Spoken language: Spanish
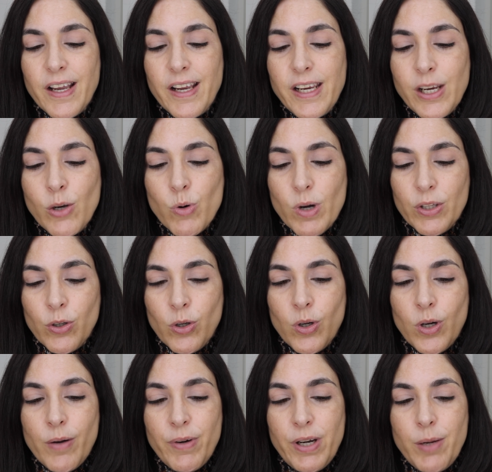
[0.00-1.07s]
Y cuando lo
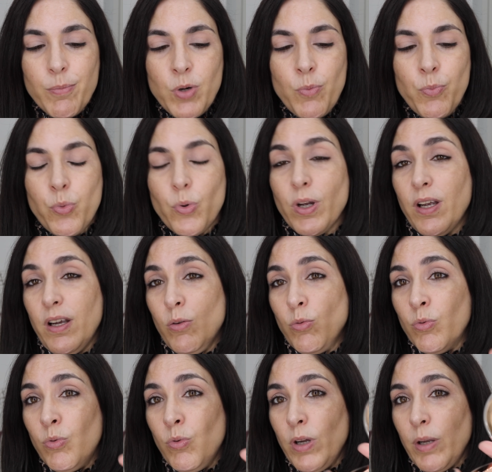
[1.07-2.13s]
abrimos, pues
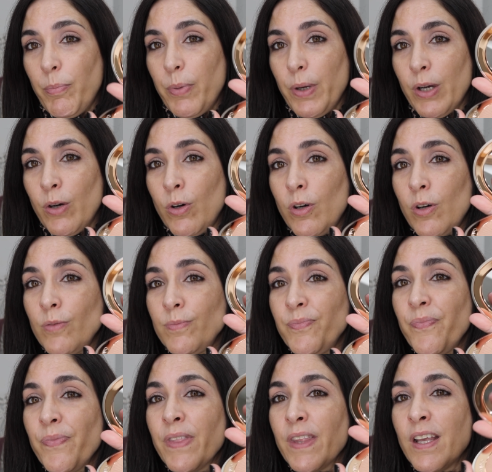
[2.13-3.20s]
un
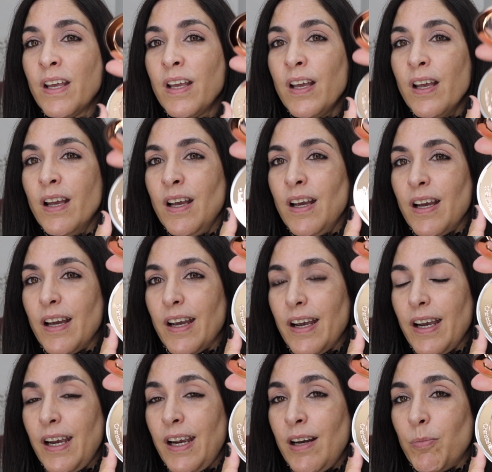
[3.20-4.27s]
espejón
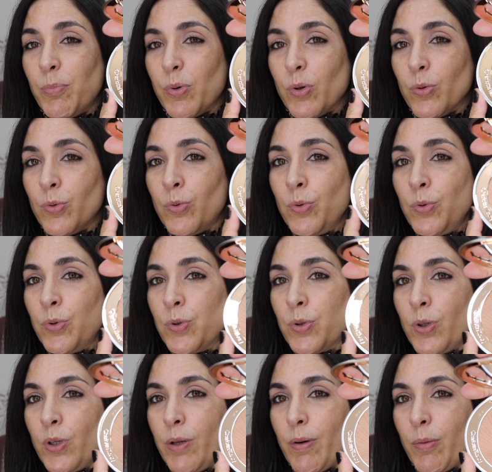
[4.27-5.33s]
el
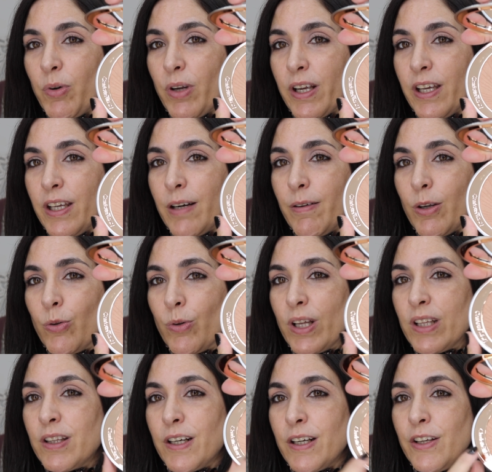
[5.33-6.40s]
producto, lleva por aquí grabado una
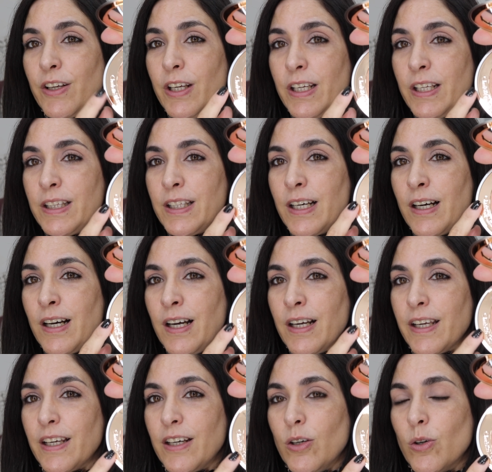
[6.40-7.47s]
estrellita,
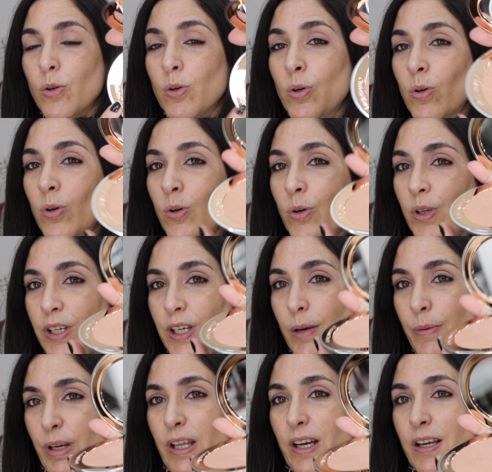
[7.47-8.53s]
aquí el logo y la
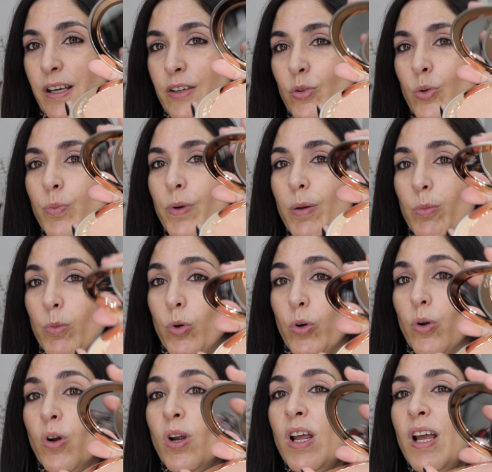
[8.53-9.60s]
verdad es que es súper
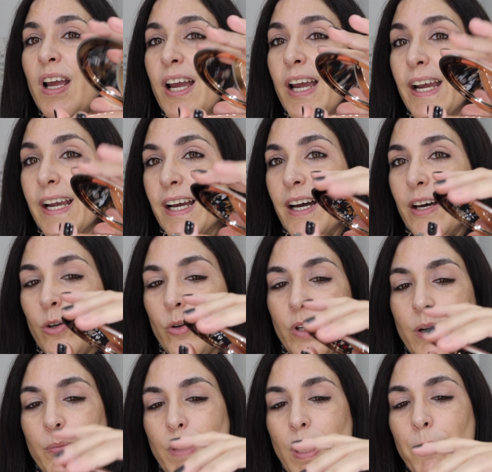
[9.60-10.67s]
mono. Es caro y
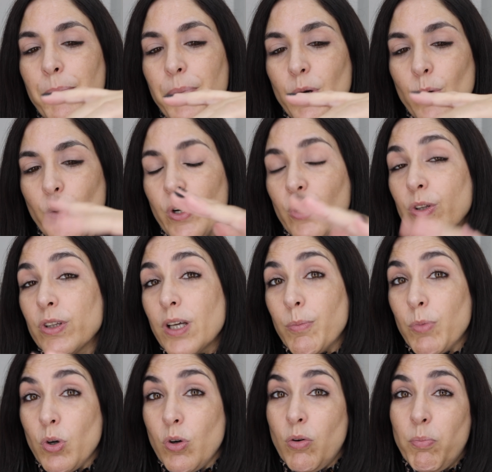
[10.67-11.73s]
demás, pero bueno,
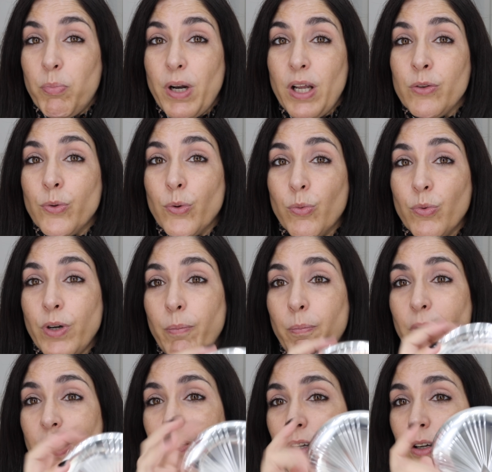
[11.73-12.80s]
estamos comprando un
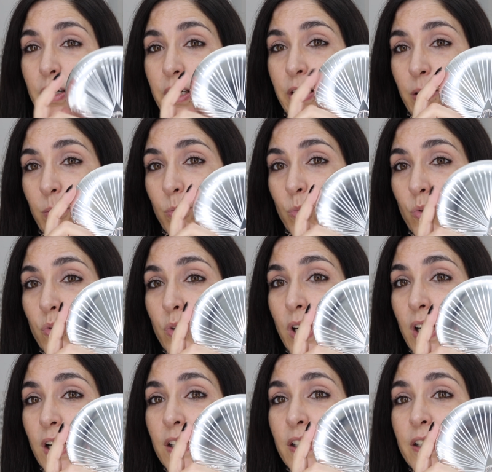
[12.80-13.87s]
envase de mucha
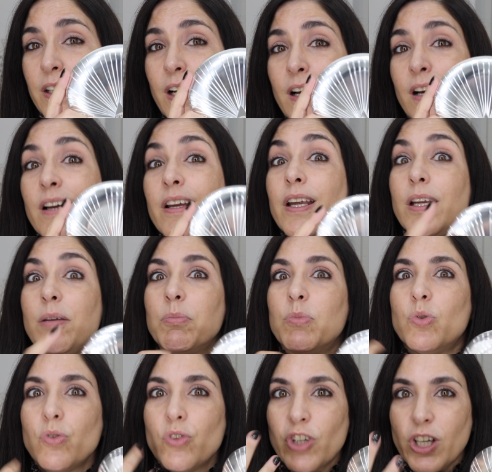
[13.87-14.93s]
calidad y
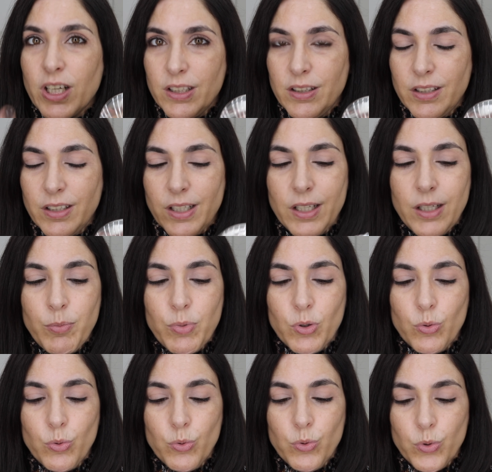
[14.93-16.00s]
mucha cantidad de
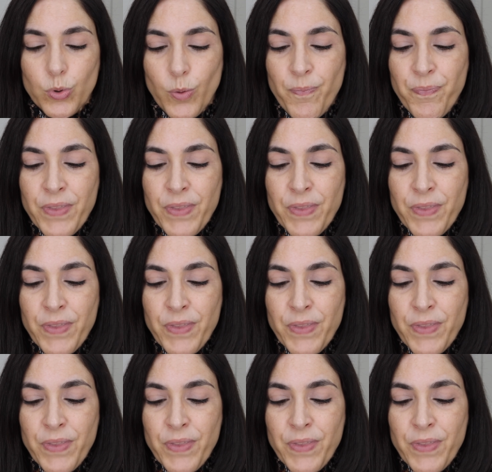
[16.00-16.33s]
producto.